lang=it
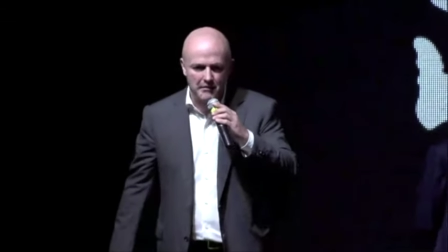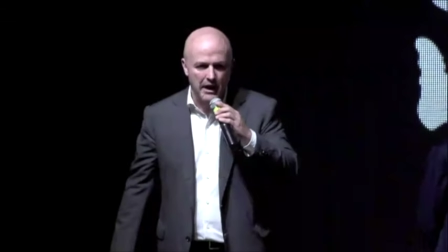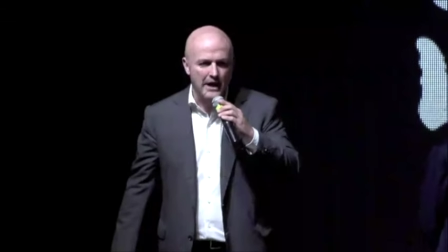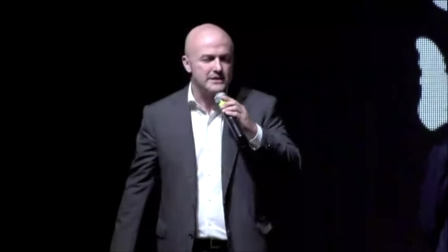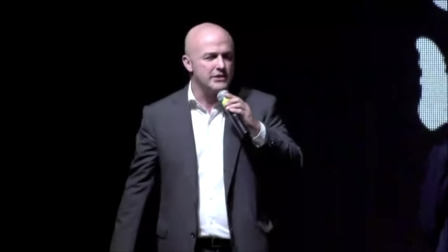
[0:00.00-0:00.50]

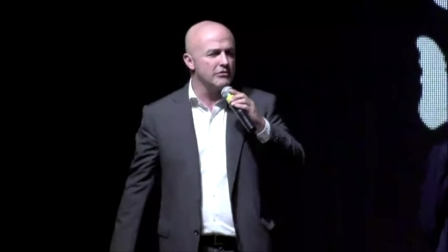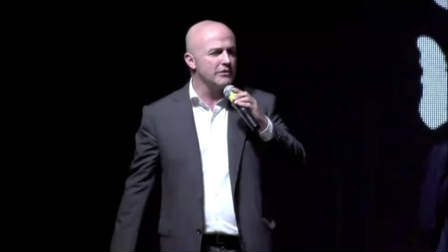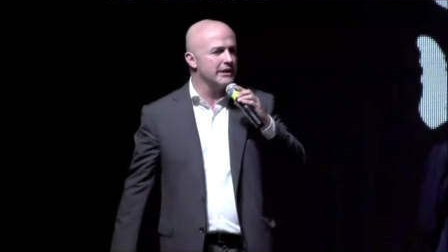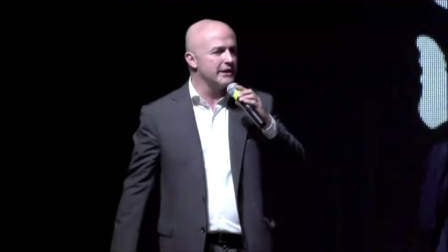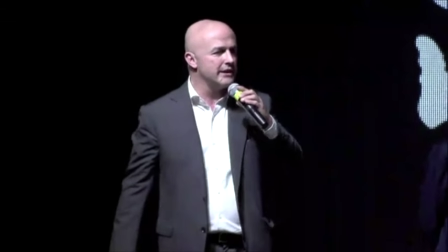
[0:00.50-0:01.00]
Anzi, io
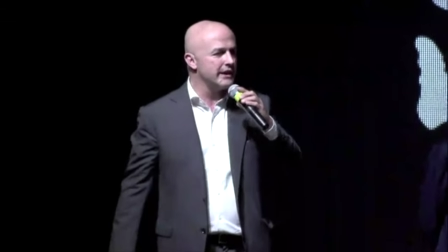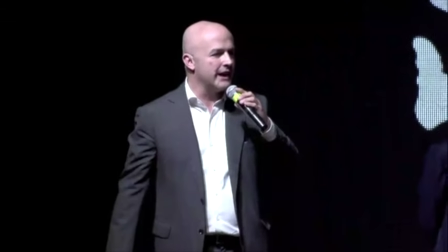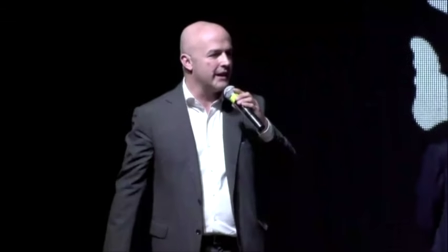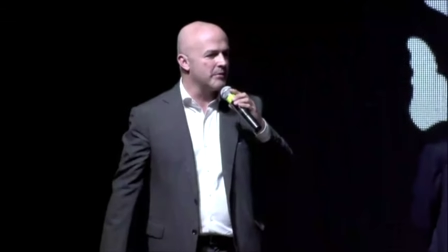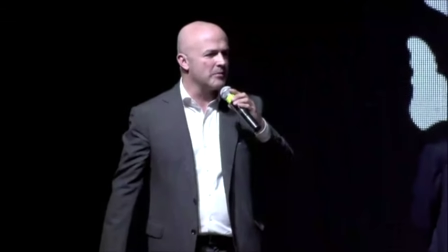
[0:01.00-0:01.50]
vi
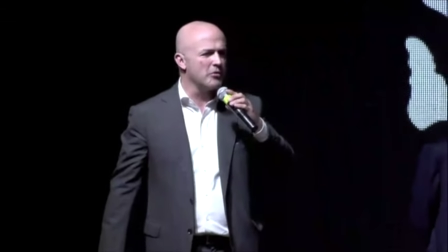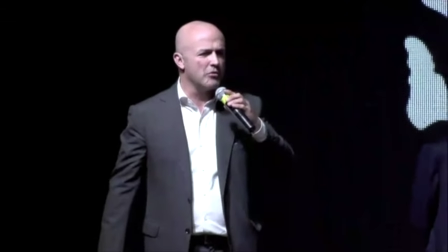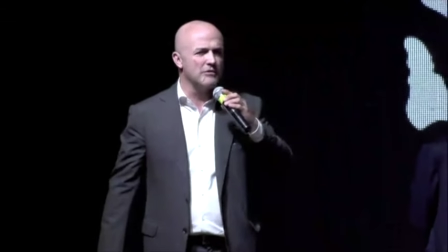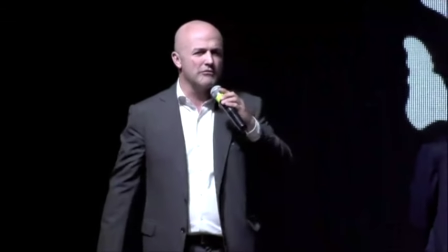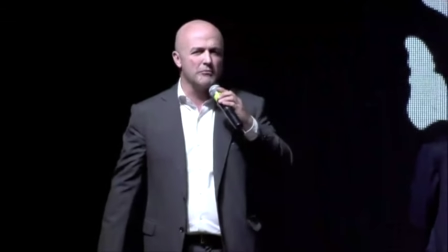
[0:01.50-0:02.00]
chiederei,
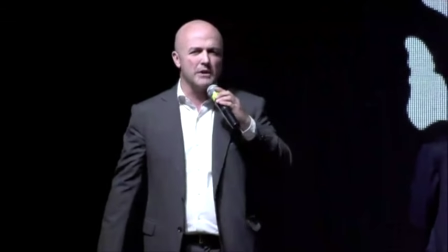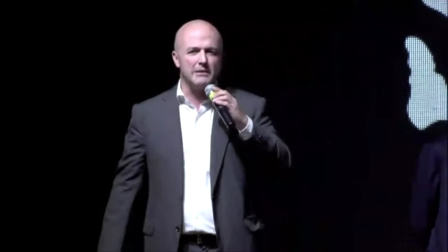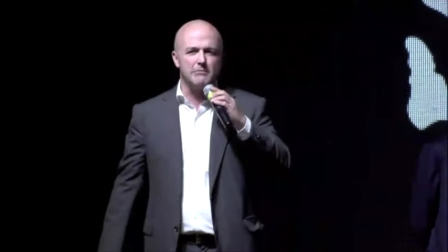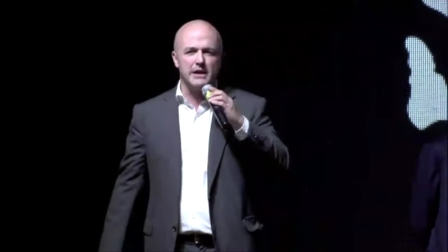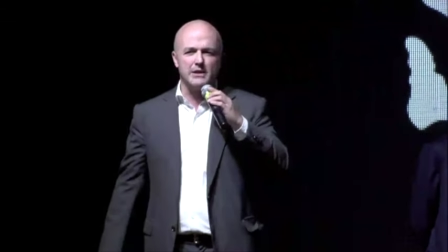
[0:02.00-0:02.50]
proprio in forma
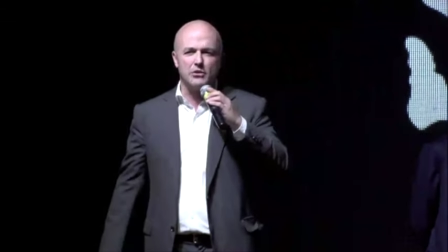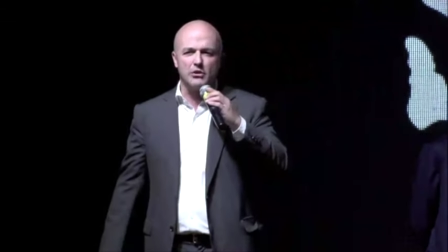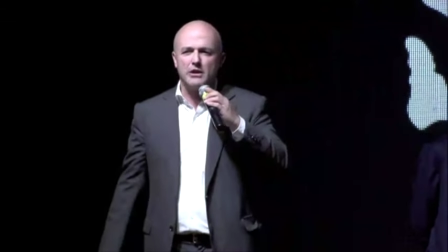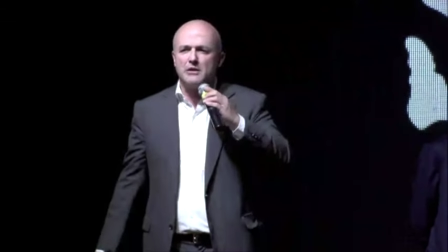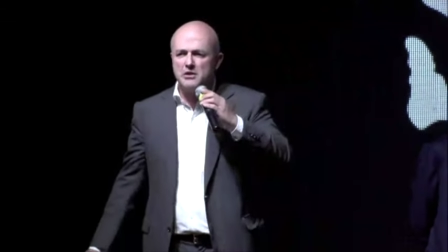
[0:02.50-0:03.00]

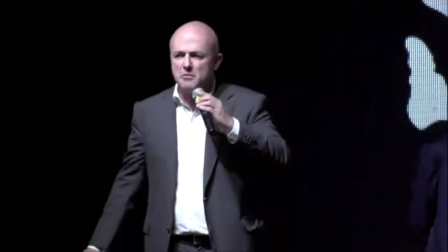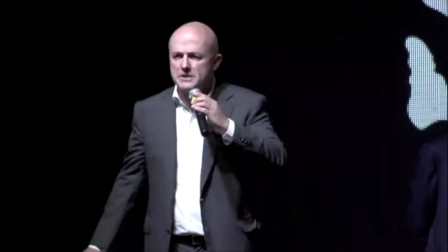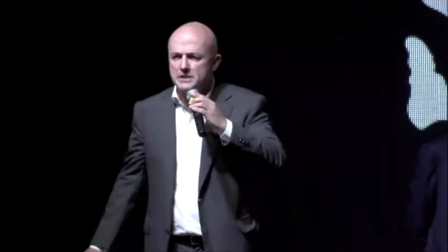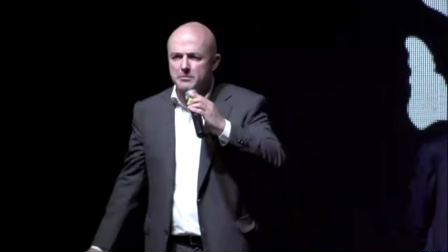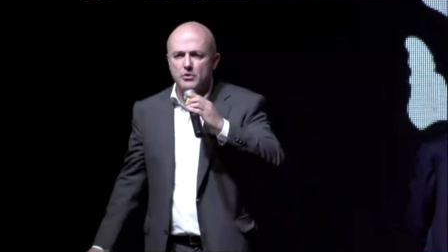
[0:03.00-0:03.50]
liberatoria, io per
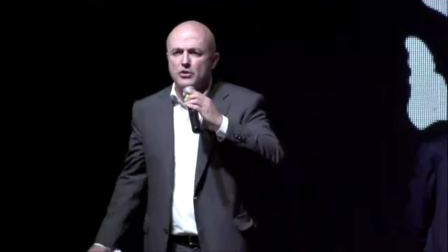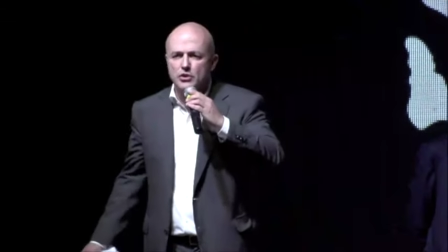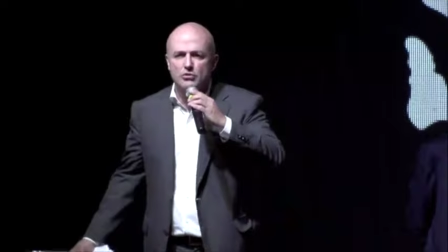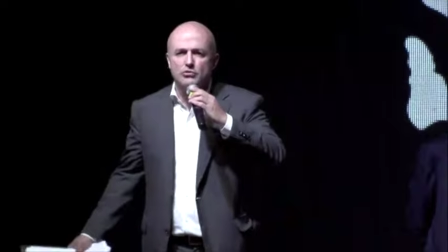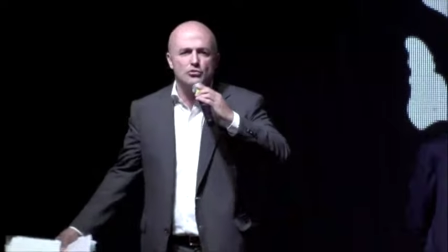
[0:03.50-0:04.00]
esempio,
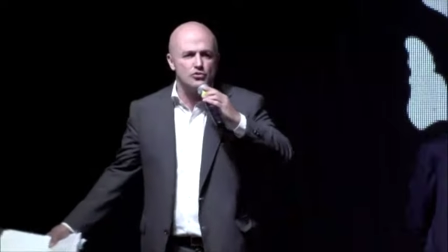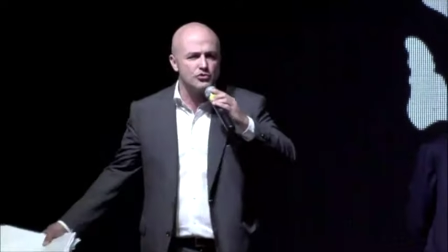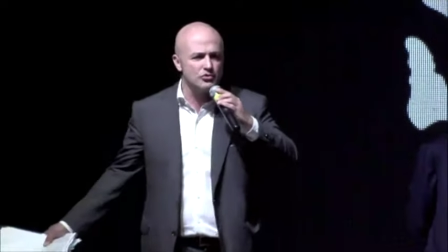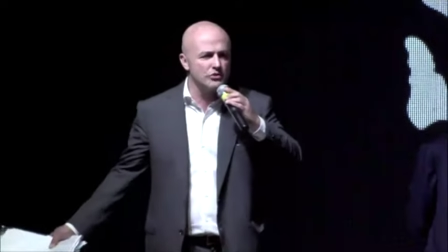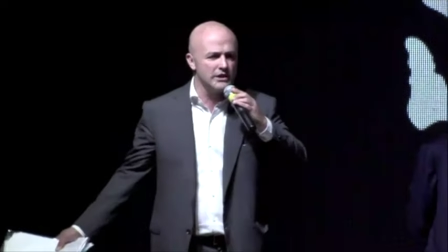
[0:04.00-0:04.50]
io non
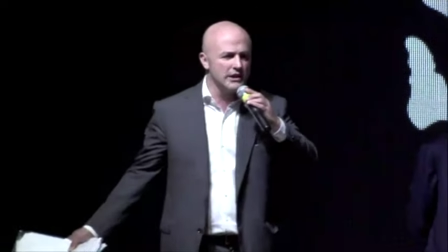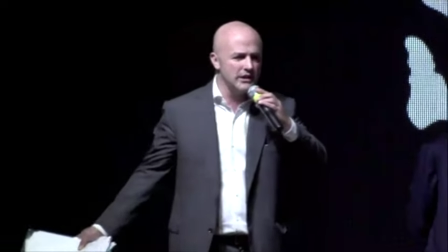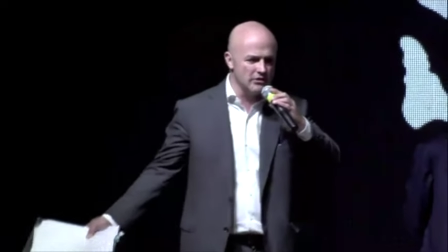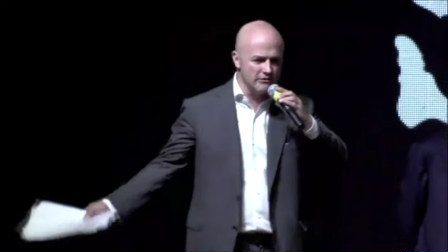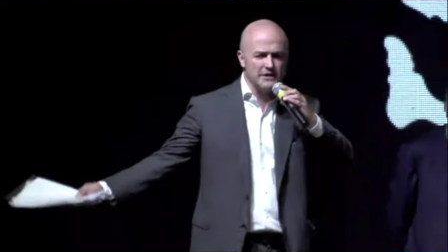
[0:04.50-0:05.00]
sono
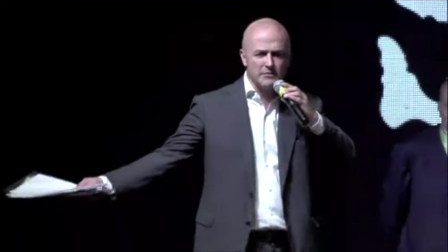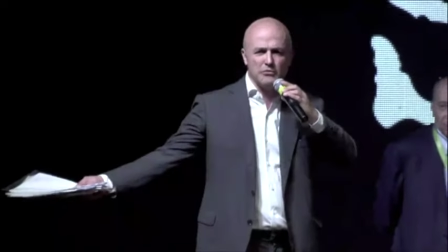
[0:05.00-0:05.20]
Crillino, fatemi